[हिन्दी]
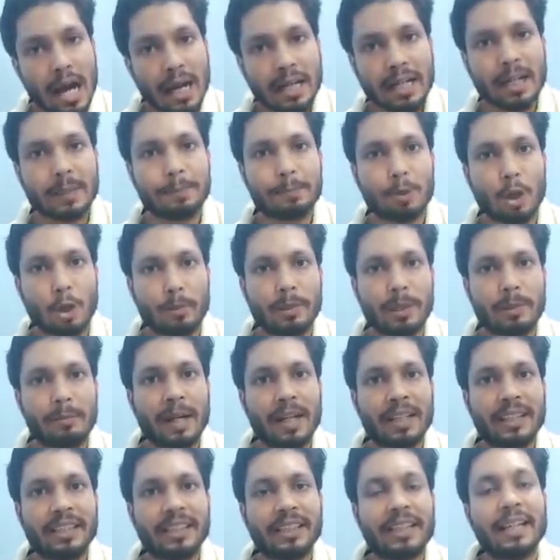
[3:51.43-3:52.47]
अगर प्रॉब्लम
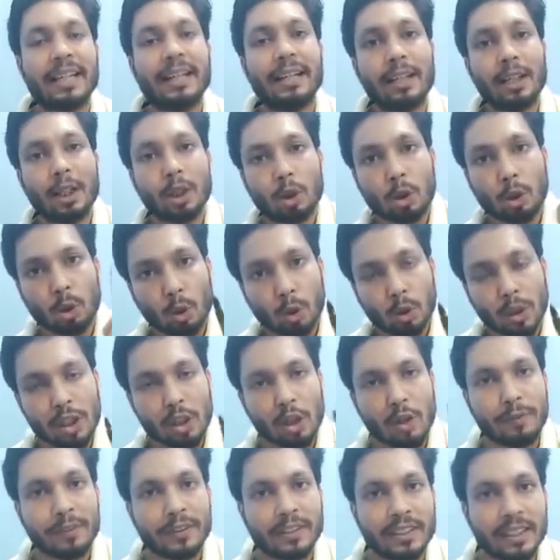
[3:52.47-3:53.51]
आती है तो
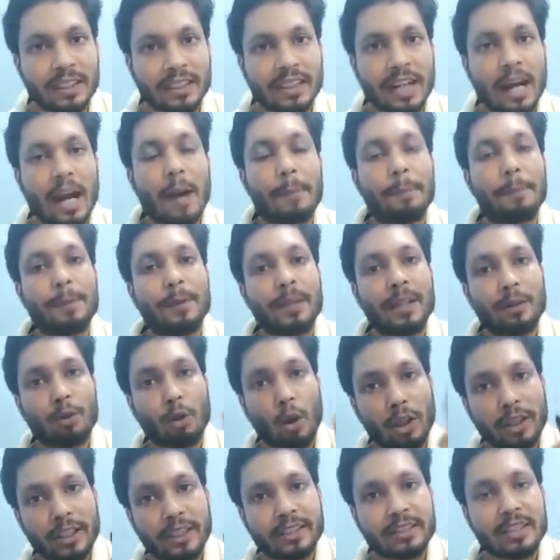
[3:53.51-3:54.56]
नोडल ऑफिसर का आपके
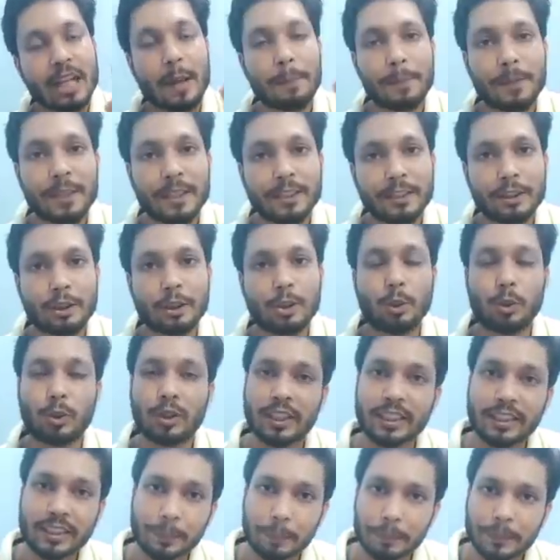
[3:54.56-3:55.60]
कॉलेज का आपके
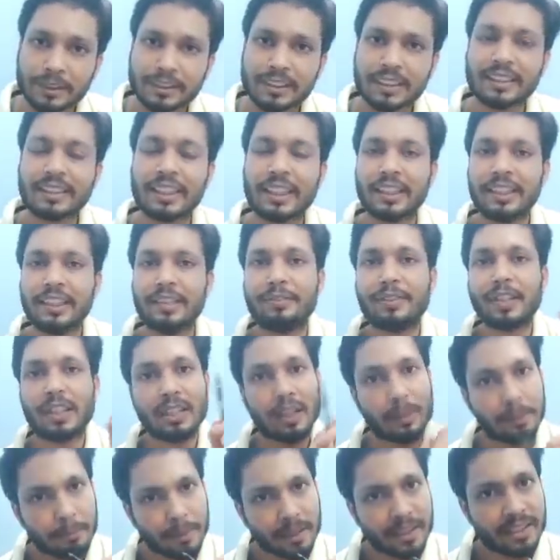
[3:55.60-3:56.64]
इंस्टीट्यूट के रिप्रेजेंटेटिव का
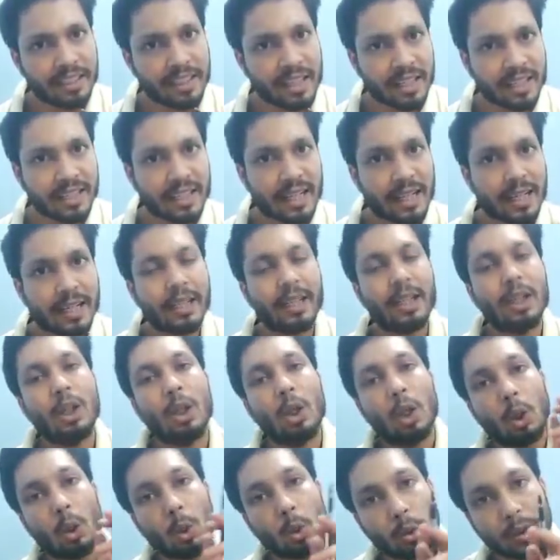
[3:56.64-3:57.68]
नंबर दिया गया है